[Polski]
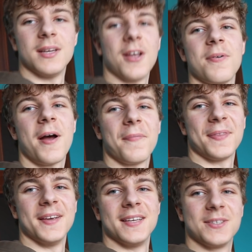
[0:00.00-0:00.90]

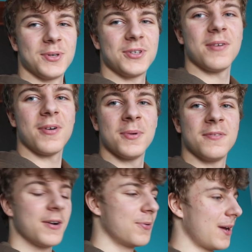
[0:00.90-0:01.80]
Dobra, złożyłem
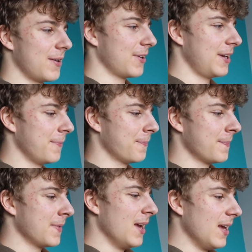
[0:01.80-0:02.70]
obydwie hulajnogi
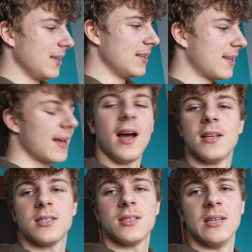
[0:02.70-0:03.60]
i
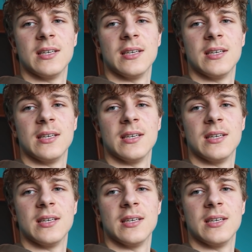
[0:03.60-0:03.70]
teraz